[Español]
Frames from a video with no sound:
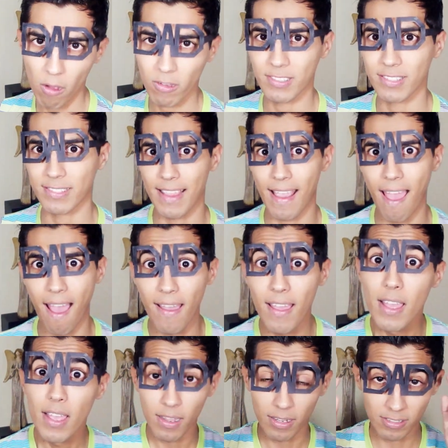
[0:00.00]
O sea,
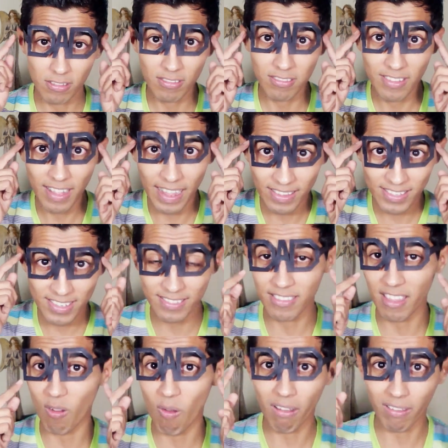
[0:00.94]
estos lentes que
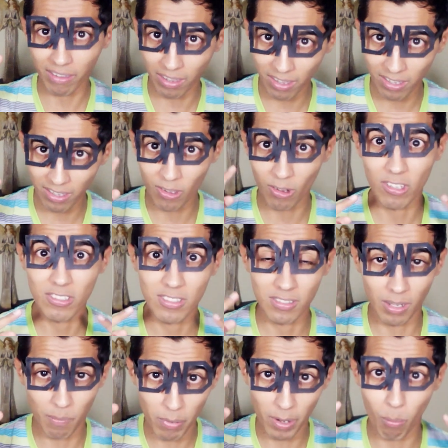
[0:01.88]
tengo aquí, yo
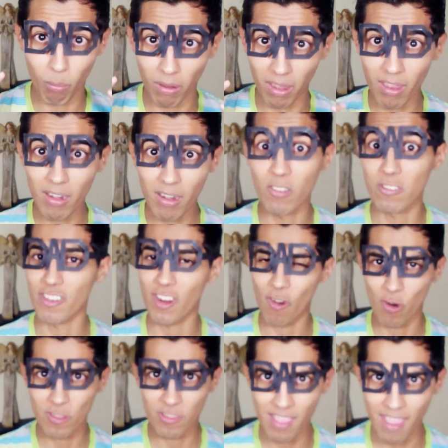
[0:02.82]
los imprimí, los
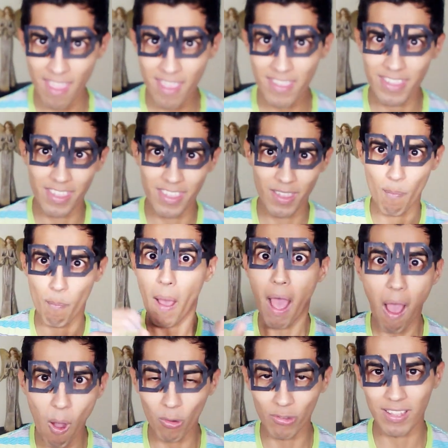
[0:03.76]
recorté y
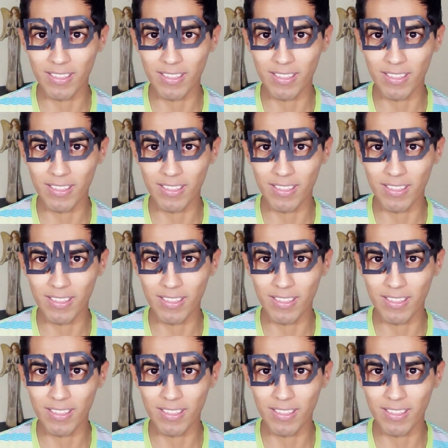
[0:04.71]
¡BAM!